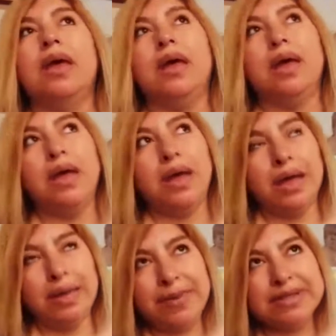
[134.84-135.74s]

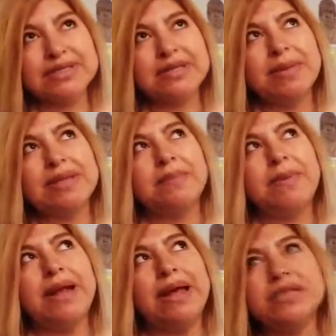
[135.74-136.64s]
Eh, precisamente
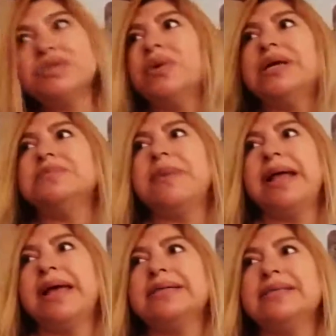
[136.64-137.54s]
para eso es,
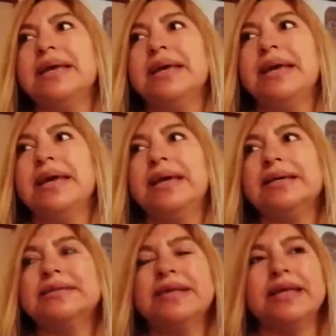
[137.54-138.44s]
para que
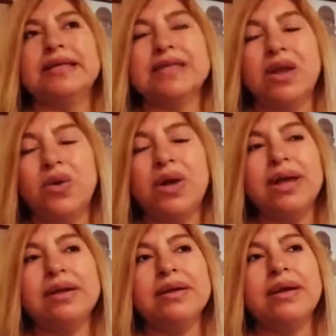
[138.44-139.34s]
se, se
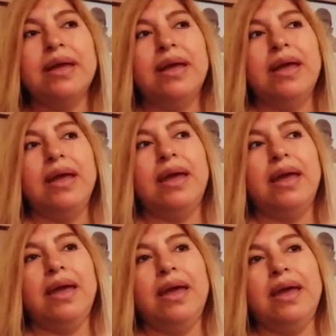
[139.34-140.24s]
desalojen.
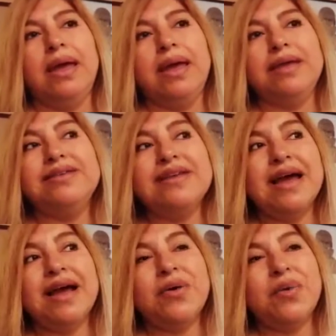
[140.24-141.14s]
Eh,
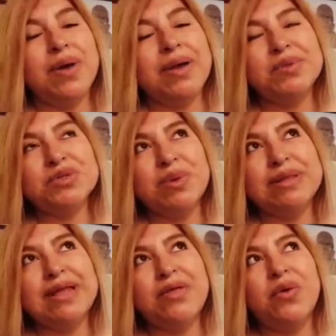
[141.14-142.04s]
ya hemos
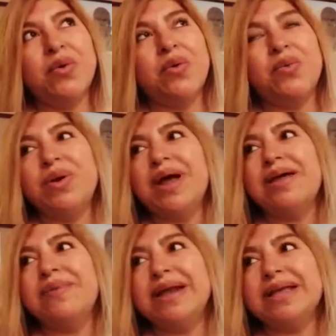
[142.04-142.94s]
comentado
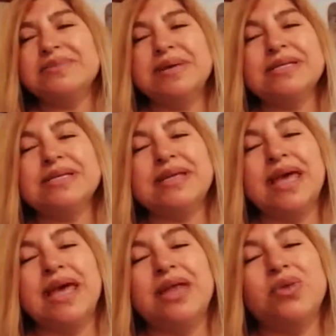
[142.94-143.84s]
una y varias veces
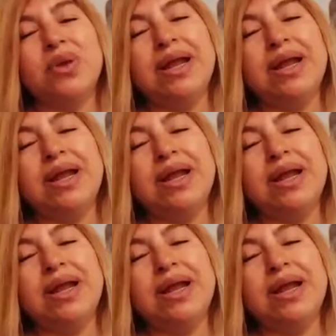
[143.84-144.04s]
que